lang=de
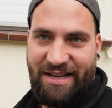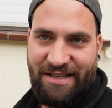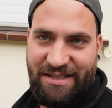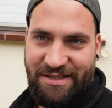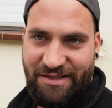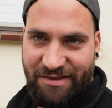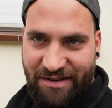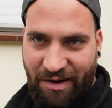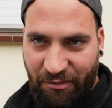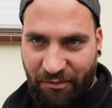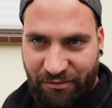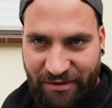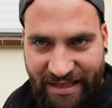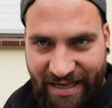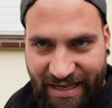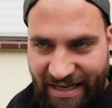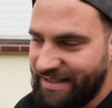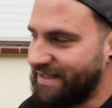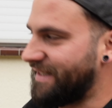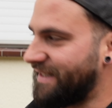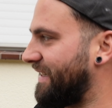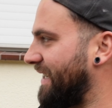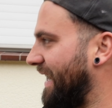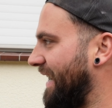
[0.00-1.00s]
Jetzt äh, auf die
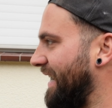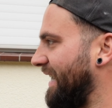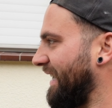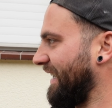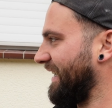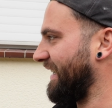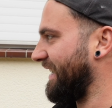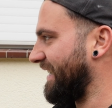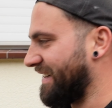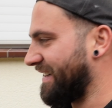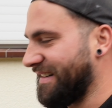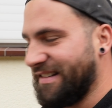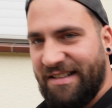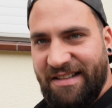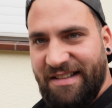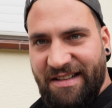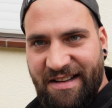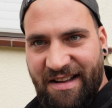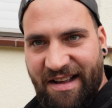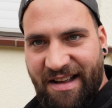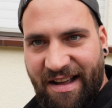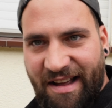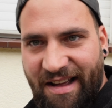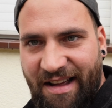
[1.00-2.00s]
letzten Tage hin
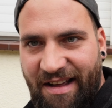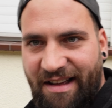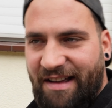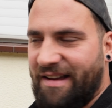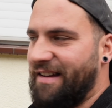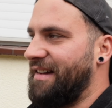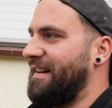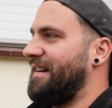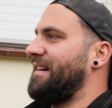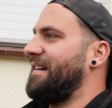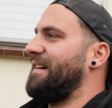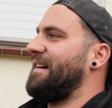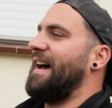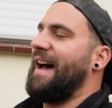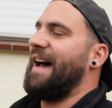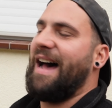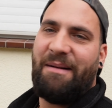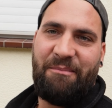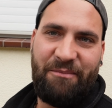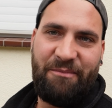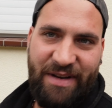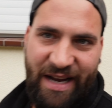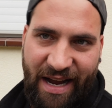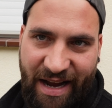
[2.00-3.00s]

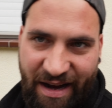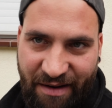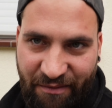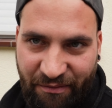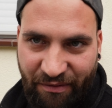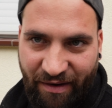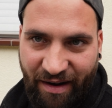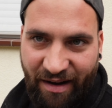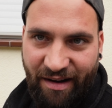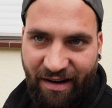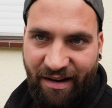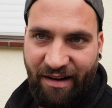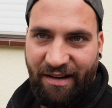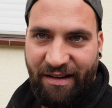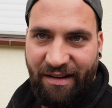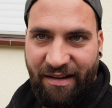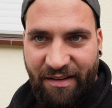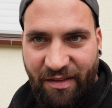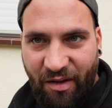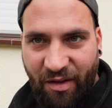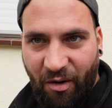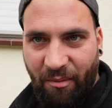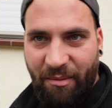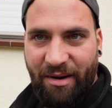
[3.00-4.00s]
haben wir einfach
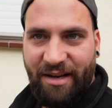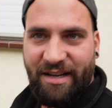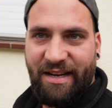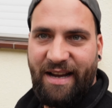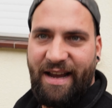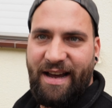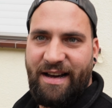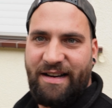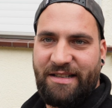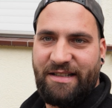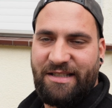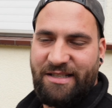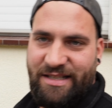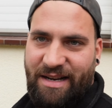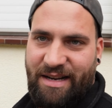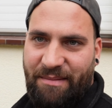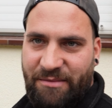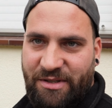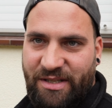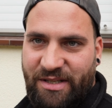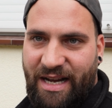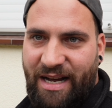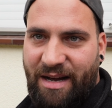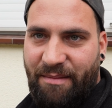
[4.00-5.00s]
nochmal die Ehre,
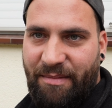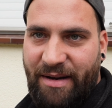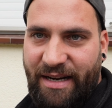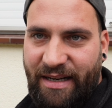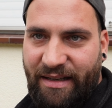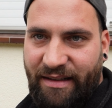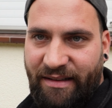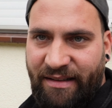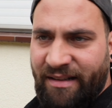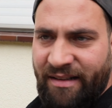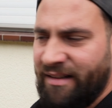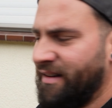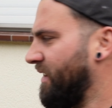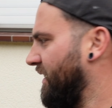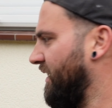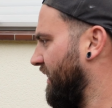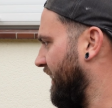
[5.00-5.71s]
zusammenzuarbeiten.